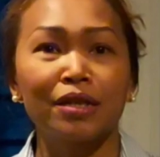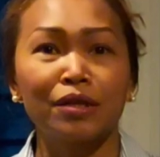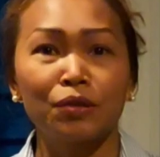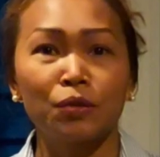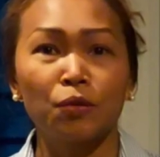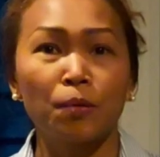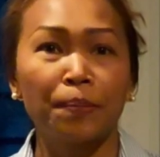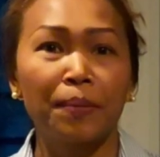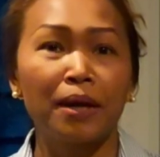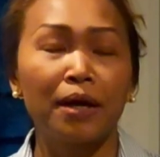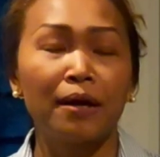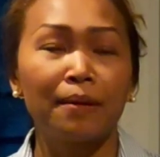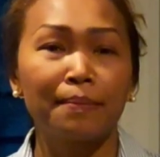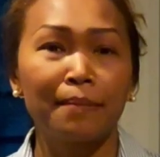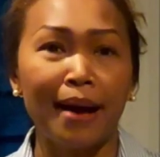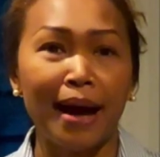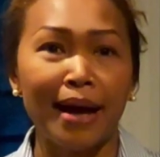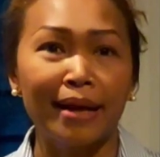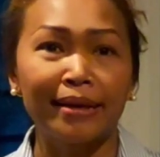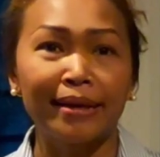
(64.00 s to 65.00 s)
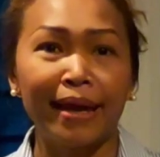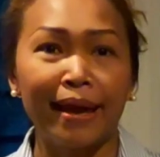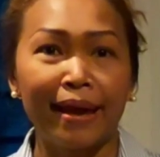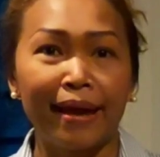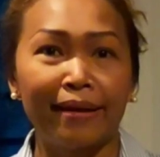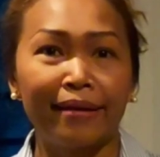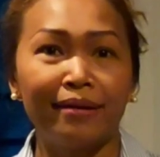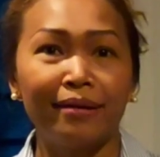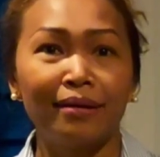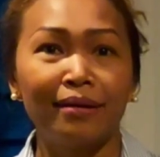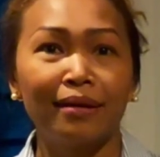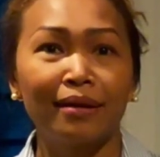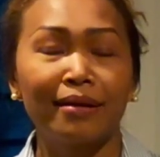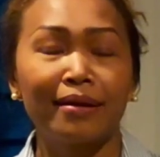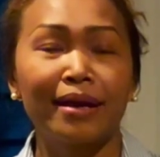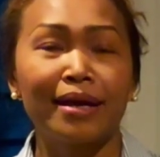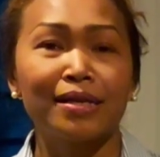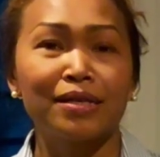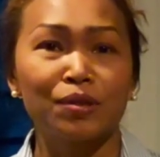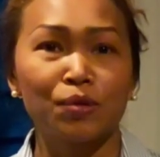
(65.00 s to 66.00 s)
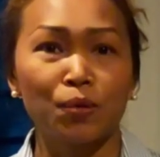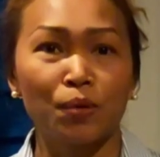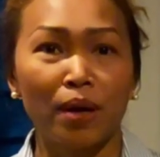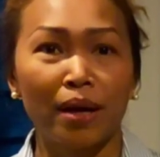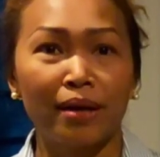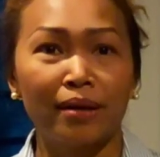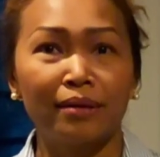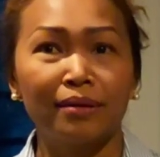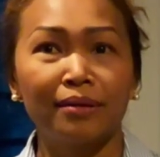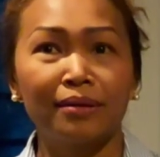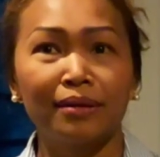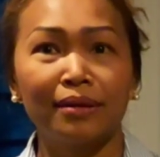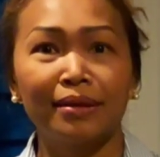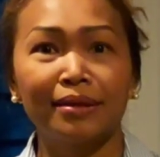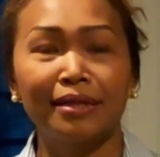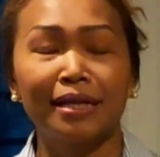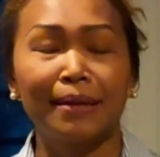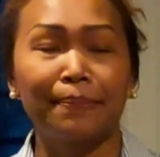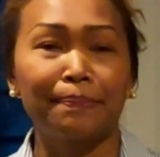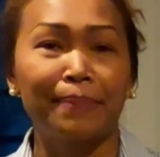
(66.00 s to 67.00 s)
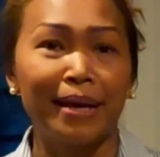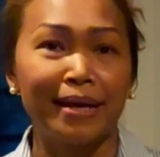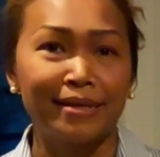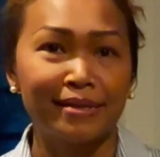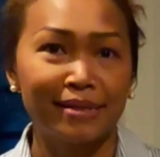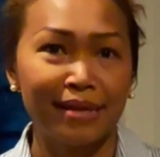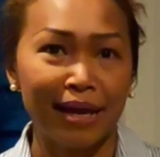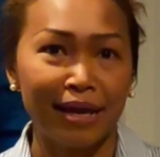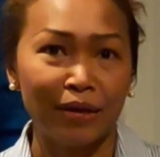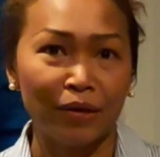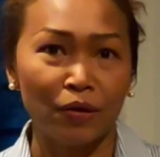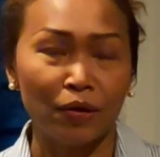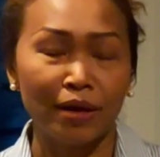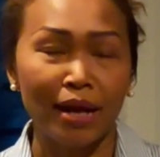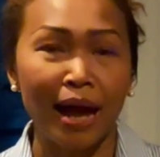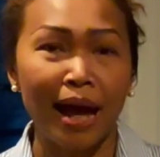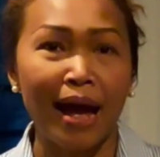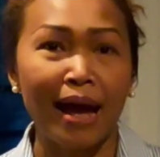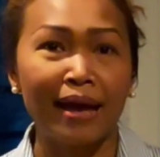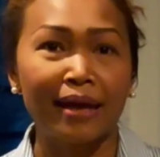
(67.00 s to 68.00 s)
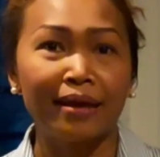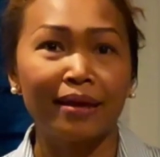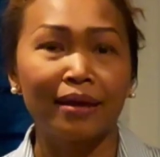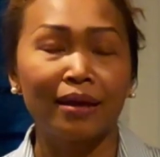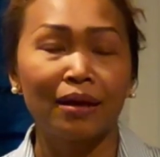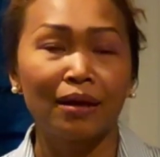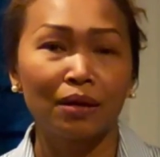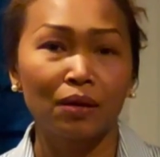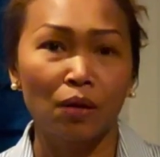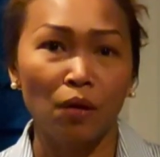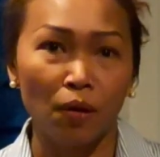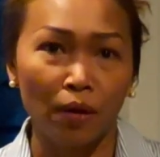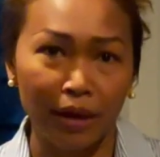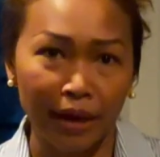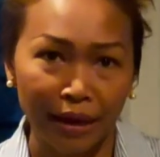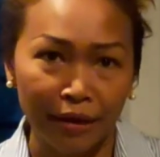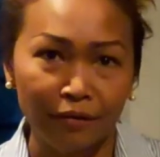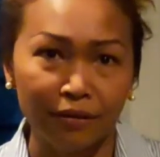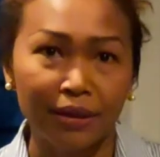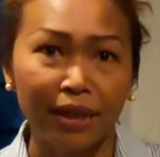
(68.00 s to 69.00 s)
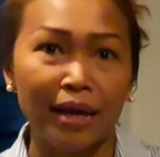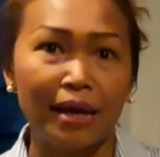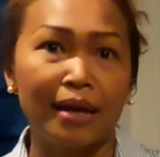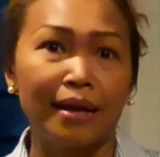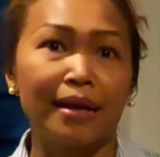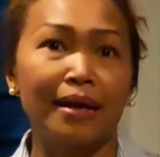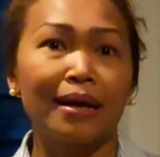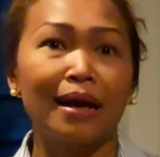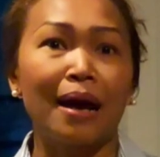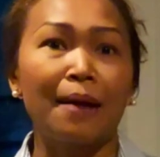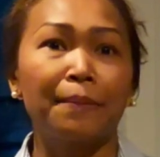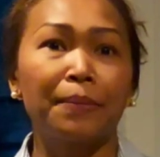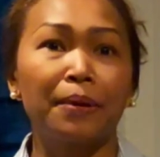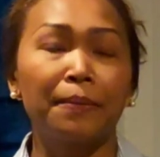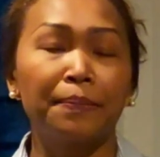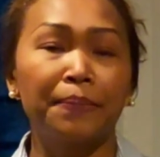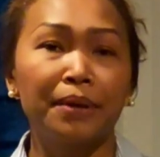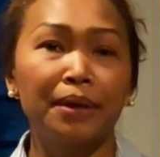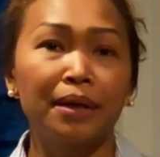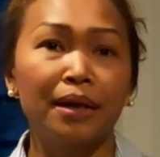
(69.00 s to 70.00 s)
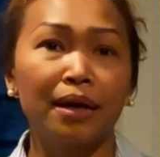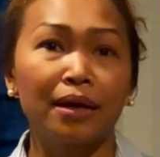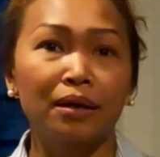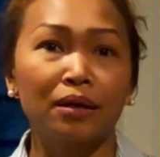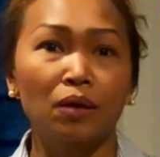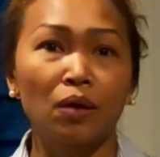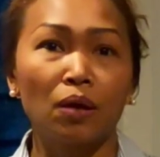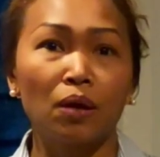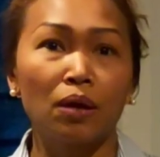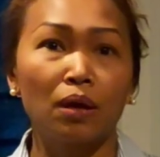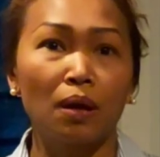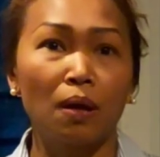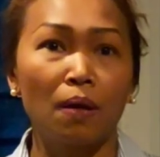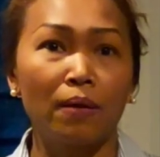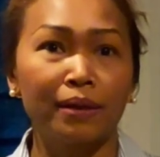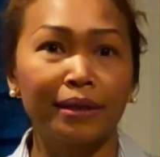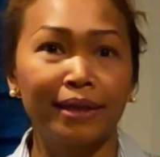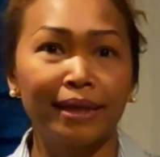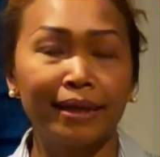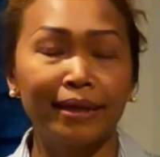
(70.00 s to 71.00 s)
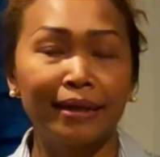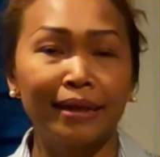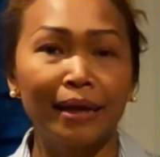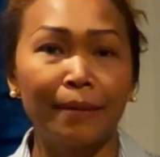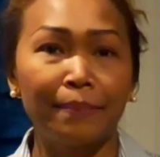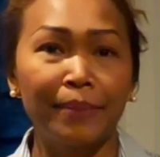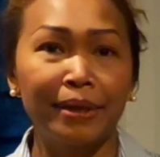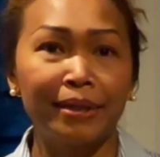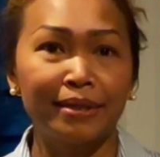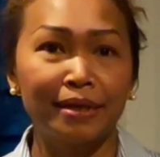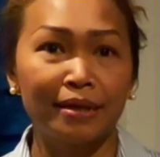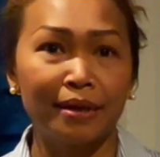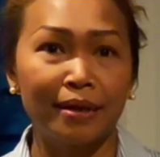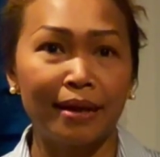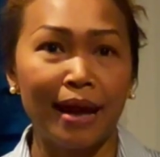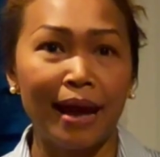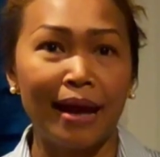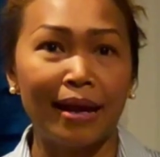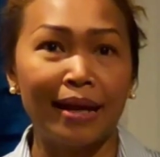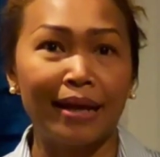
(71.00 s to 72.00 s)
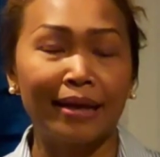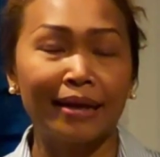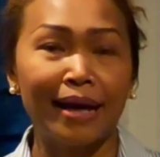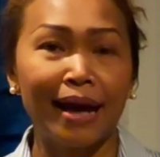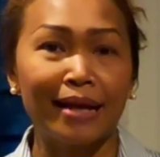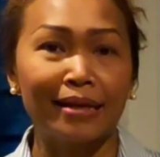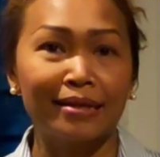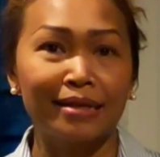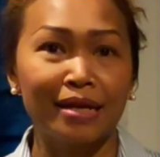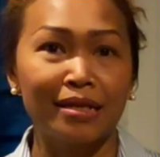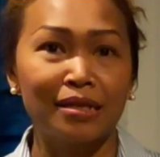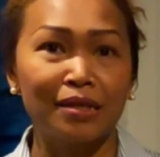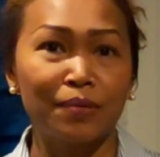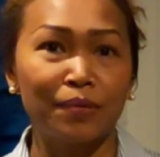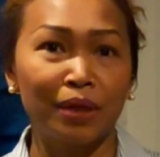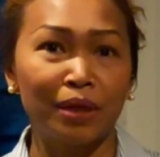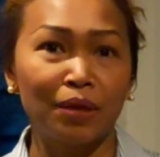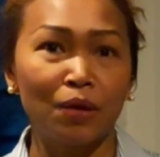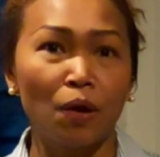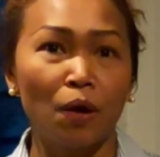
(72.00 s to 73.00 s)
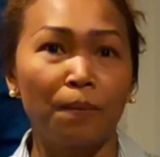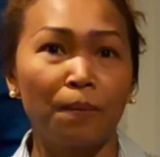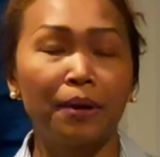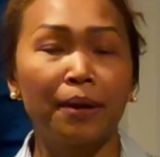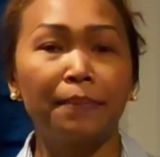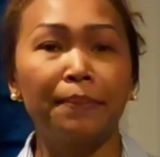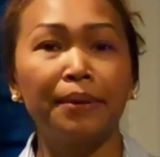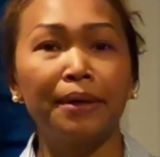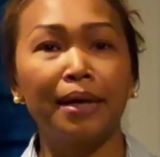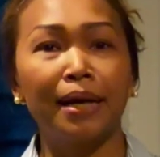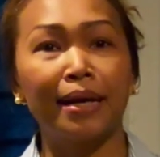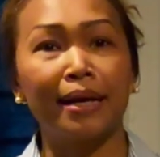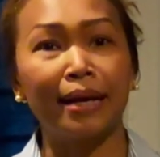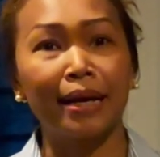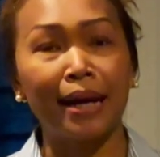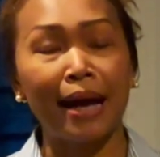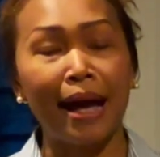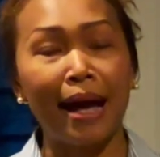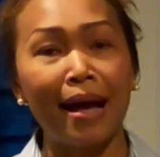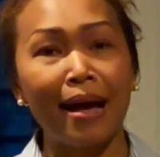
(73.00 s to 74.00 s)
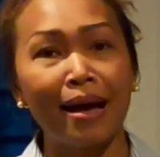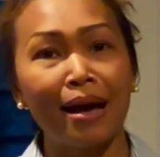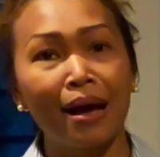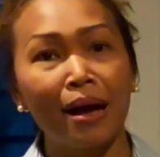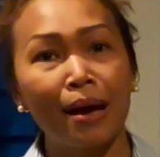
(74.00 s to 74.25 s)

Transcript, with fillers: นจะอยู่เพิงหมาแงนในสวนเจ็ดแปดแสนก็ได้ก็แล้วแต่นะคะ เพื่อนๆก็ลองคิดและพิจารณาในการใช้ชีวิตของเพื่อนๆนะคะ